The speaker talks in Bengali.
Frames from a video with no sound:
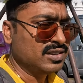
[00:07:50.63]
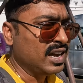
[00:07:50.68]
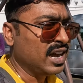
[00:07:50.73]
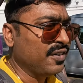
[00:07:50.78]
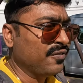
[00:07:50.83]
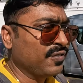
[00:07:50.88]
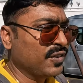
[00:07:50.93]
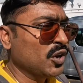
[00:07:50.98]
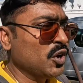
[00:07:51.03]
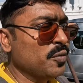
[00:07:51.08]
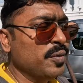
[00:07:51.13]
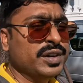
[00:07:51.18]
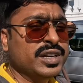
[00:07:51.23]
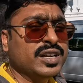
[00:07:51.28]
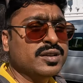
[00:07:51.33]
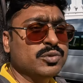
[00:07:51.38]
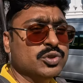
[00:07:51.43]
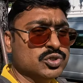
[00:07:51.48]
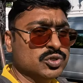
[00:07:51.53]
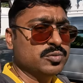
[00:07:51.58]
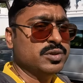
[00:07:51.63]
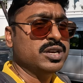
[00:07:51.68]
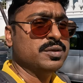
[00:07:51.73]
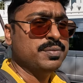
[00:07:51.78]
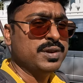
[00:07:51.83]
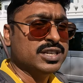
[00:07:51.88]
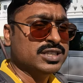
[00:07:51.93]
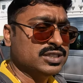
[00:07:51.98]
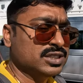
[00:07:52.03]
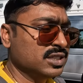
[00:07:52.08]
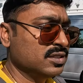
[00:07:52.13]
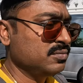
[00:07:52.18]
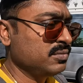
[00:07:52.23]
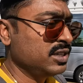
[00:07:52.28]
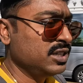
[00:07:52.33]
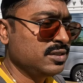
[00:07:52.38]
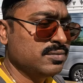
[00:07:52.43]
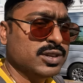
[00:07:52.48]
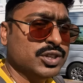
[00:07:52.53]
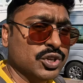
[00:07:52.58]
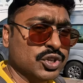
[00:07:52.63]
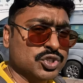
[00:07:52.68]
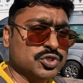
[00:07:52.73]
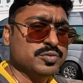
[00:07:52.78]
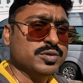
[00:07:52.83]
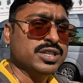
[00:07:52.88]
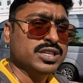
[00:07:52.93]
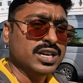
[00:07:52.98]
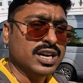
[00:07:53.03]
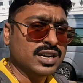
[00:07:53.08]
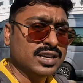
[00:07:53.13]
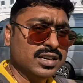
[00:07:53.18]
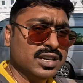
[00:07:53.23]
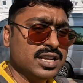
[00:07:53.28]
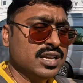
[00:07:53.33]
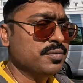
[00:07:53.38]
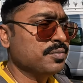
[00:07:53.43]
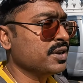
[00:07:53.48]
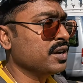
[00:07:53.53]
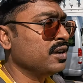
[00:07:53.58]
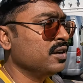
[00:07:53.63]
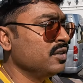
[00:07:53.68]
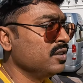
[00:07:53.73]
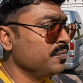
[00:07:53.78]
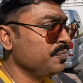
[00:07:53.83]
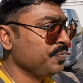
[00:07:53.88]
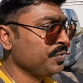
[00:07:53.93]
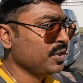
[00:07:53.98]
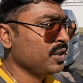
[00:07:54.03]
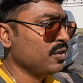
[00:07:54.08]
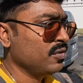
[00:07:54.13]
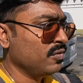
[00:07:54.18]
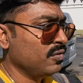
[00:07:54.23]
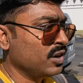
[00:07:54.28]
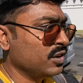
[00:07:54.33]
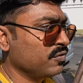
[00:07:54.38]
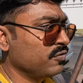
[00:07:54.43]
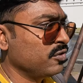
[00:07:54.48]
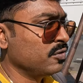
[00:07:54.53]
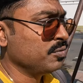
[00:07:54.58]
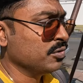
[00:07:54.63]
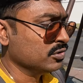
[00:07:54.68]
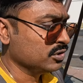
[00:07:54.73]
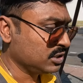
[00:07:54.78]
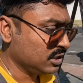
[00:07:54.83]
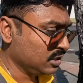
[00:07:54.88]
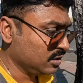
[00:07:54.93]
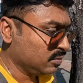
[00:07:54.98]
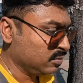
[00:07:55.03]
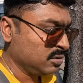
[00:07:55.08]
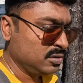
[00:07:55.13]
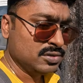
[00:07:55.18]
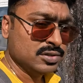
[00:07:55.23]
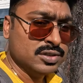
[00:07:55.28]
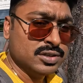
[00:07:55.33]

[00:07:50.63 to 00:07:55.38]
হাফ কিলোমিটার মতো মানে পাঁচ সাত মিনিট বা দশ মিনিট হাঁটলেই আমরা ওয়াটফো পৌঁছে যাবো